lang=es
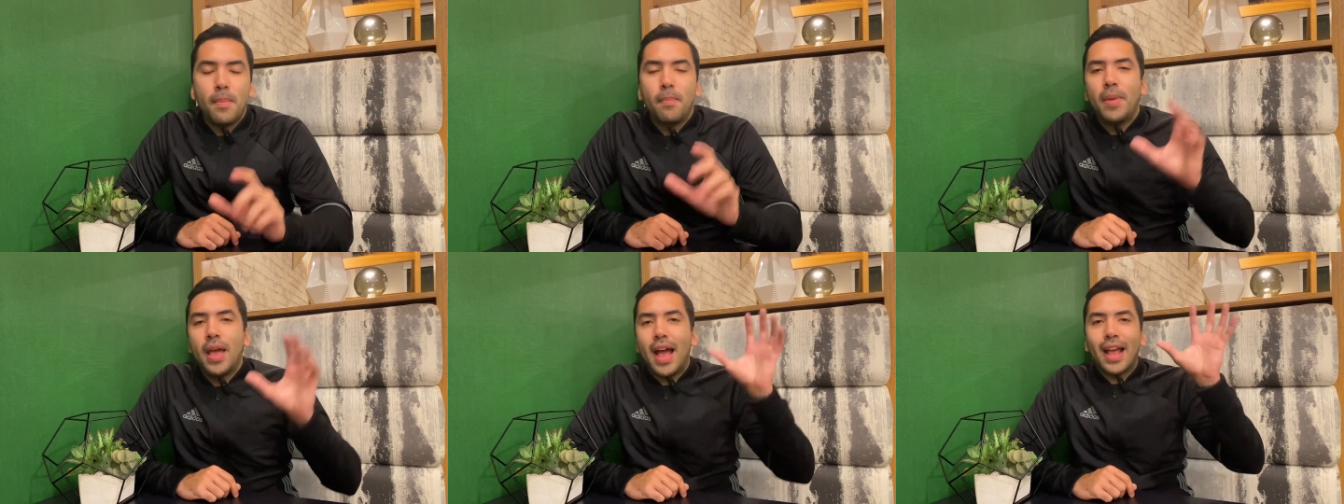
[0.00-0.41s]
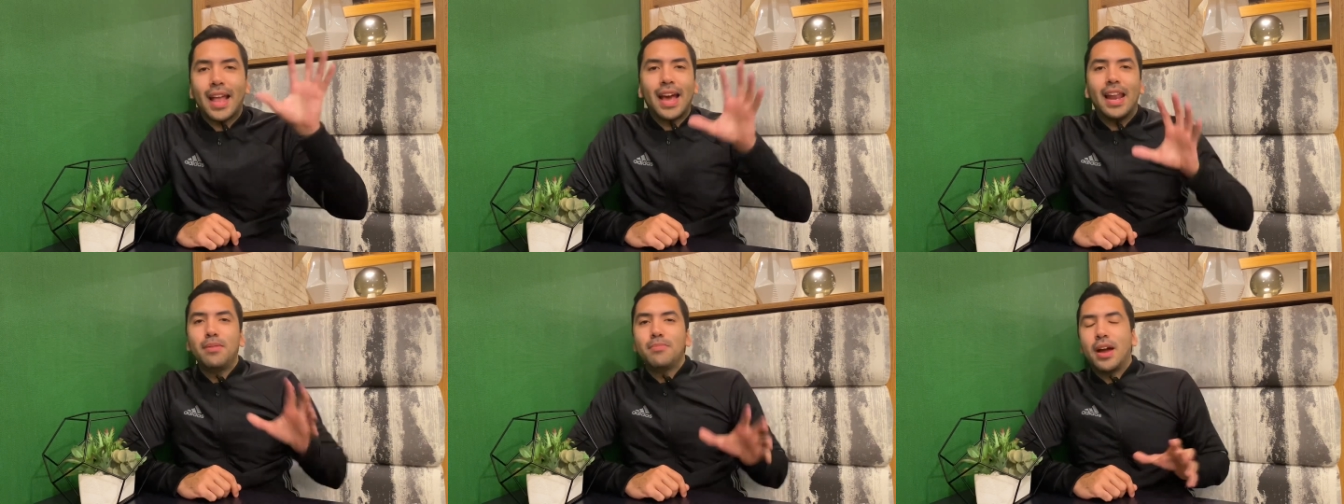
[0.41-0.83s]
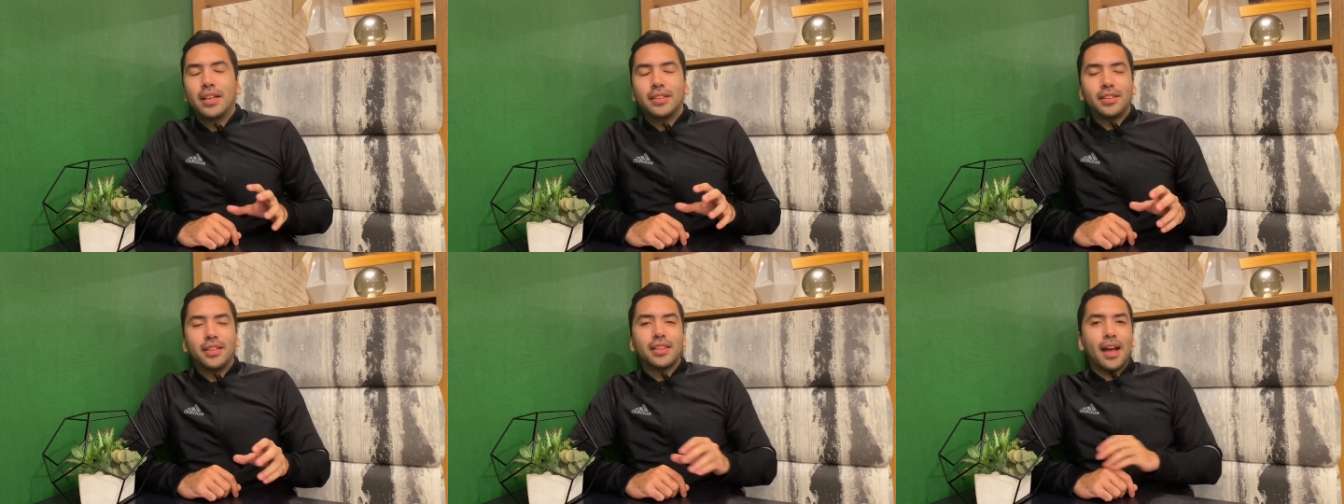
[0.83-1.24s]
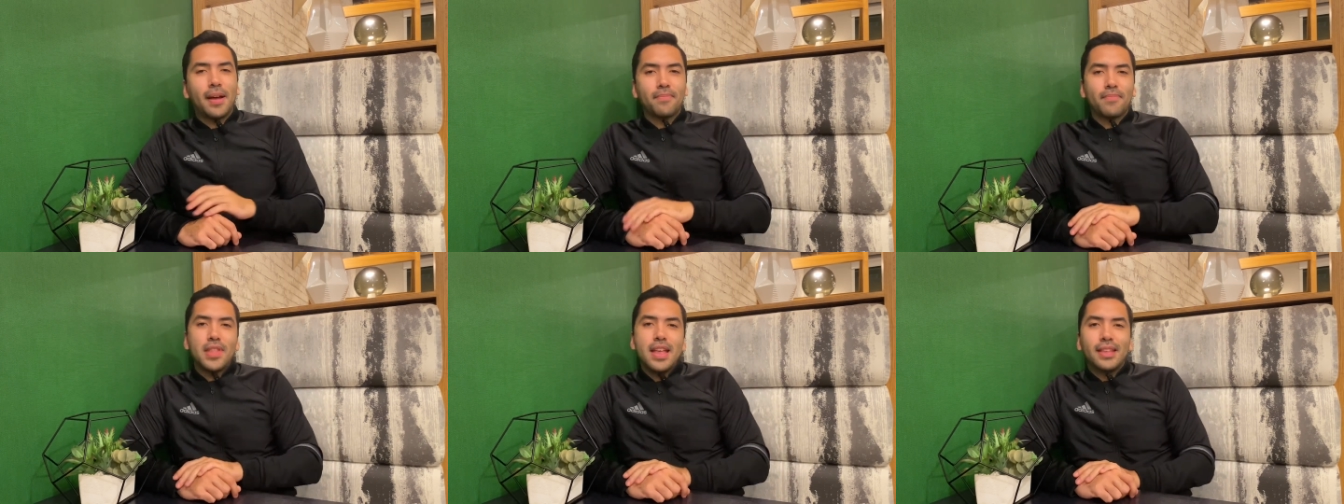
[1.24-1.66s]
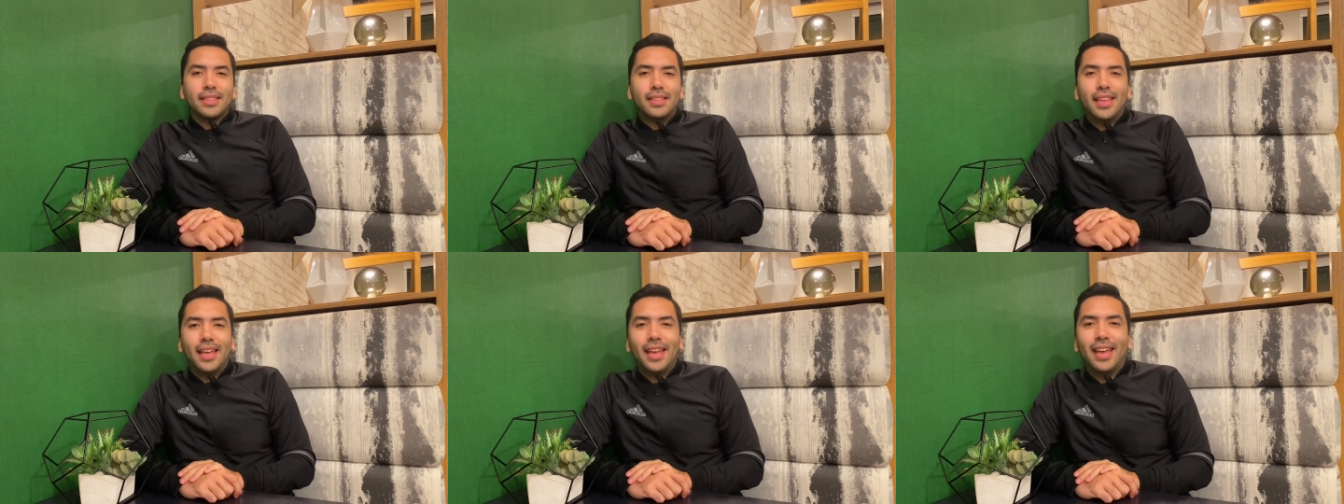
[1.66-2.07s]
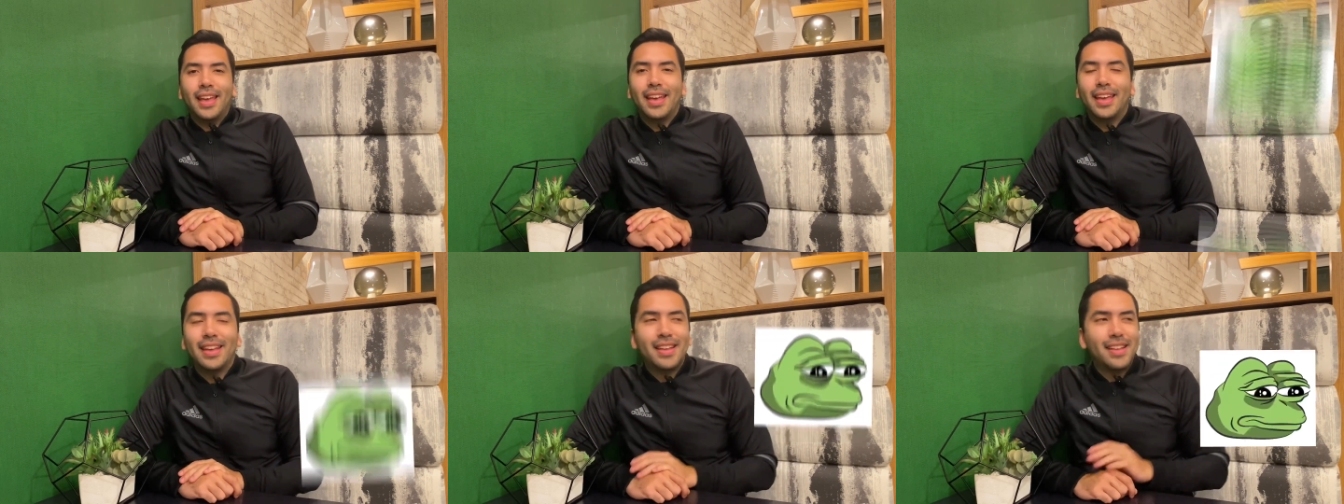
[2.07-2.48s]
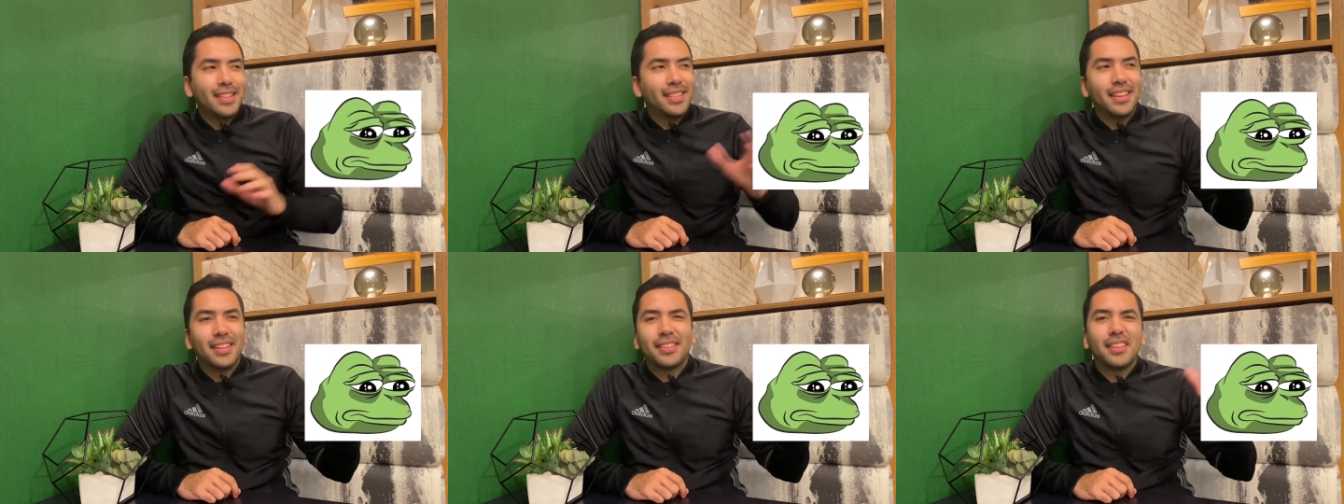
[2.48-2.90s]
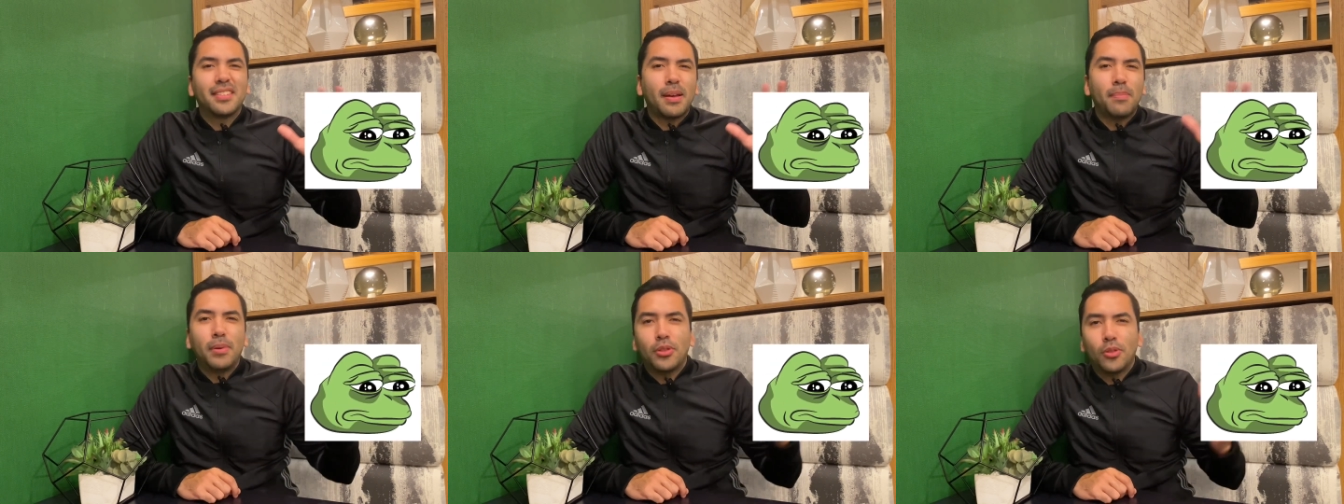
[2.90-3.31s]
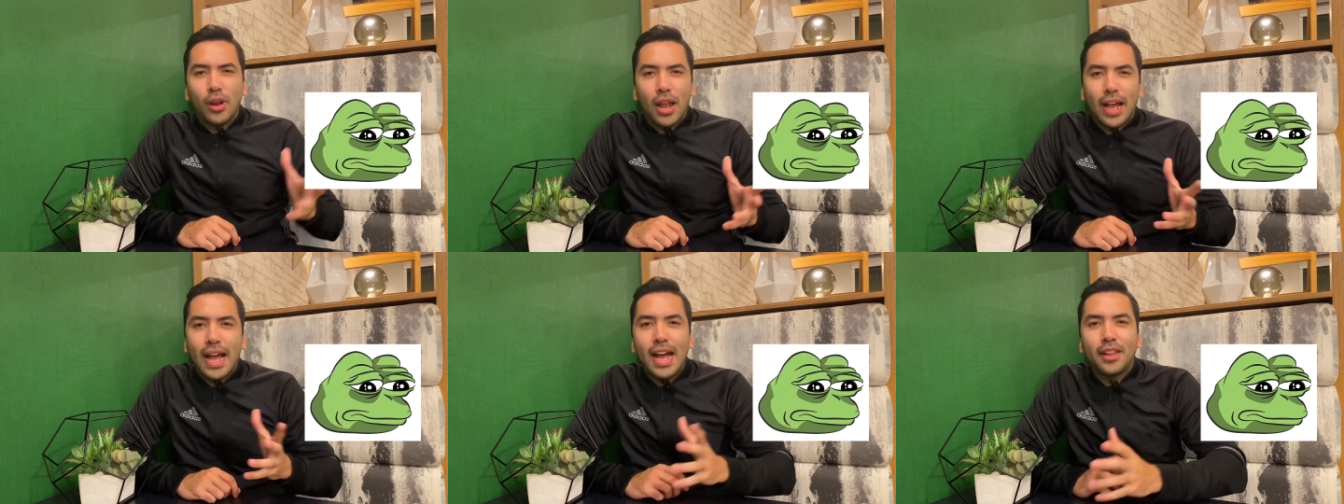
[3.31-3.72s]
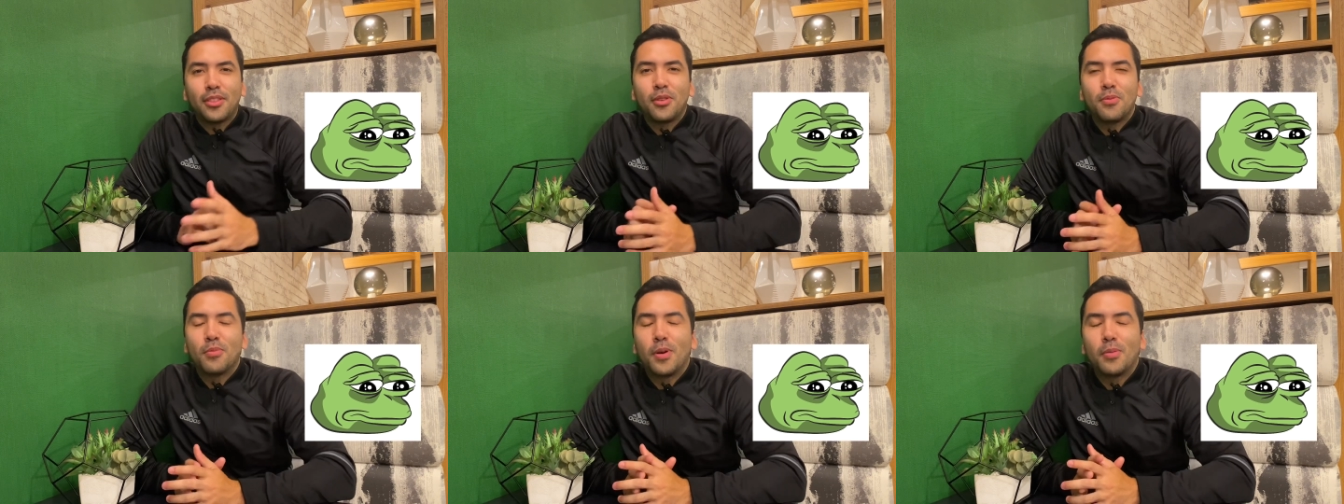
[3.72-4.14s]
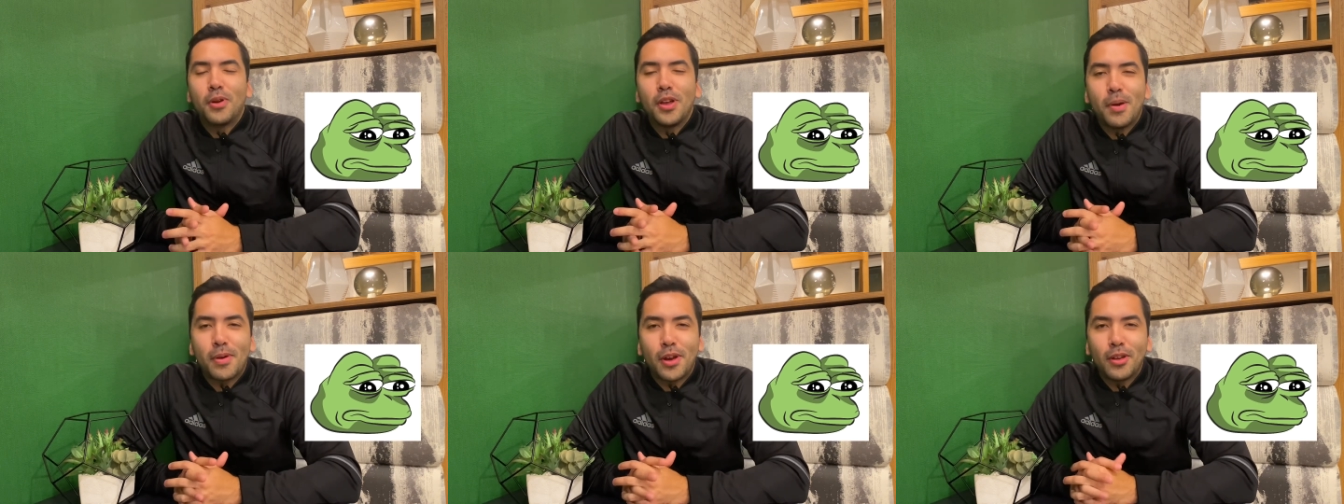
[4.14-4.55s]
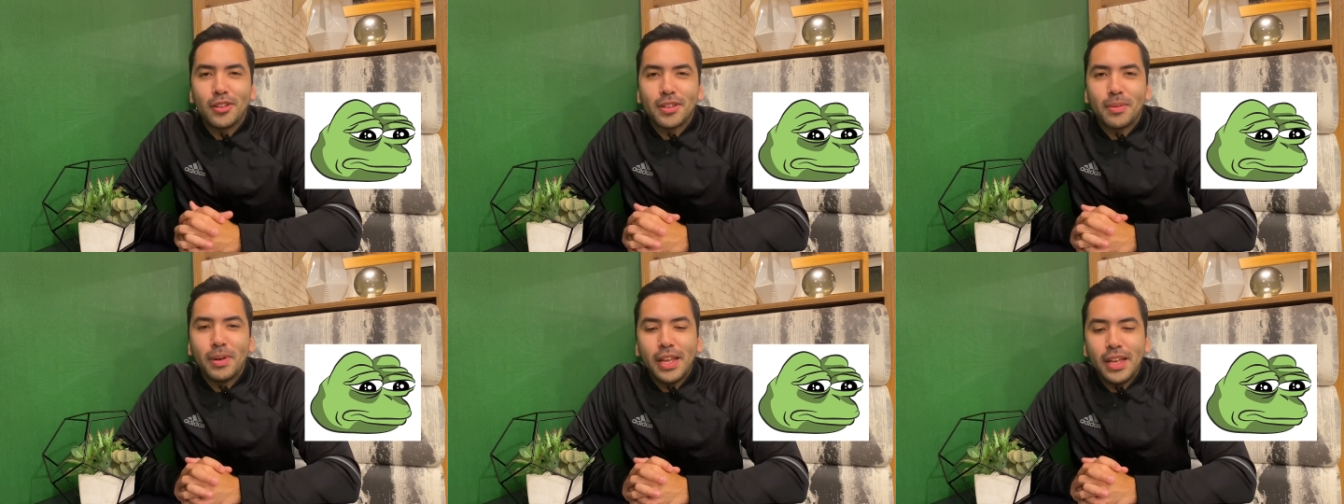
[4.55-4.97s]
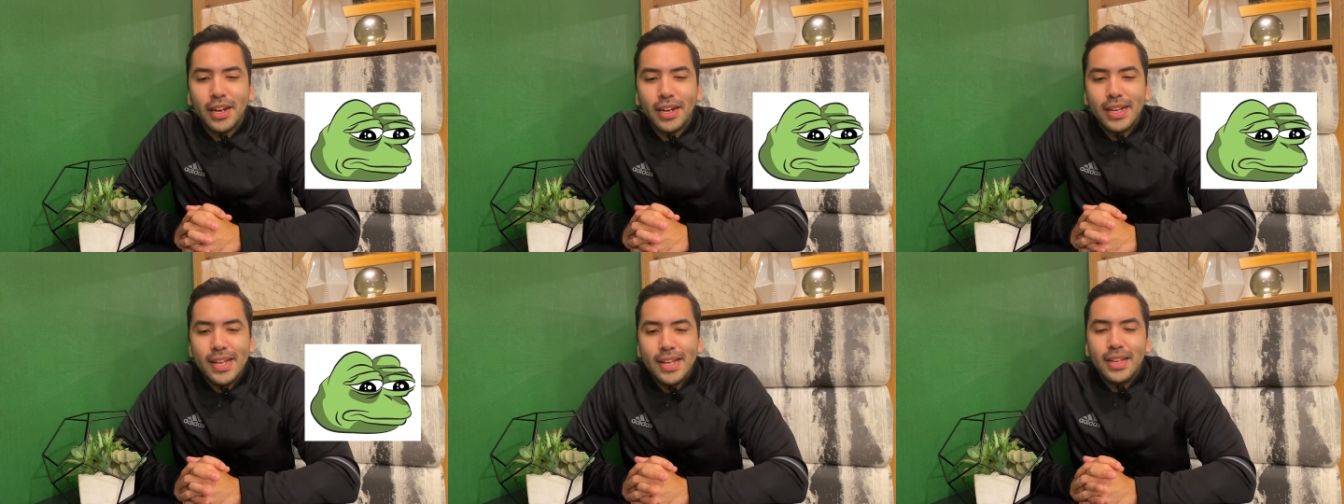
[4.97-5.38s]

Vean acá la imagencita de, de este sapito lagarto, podemos llamarlo de esa manera.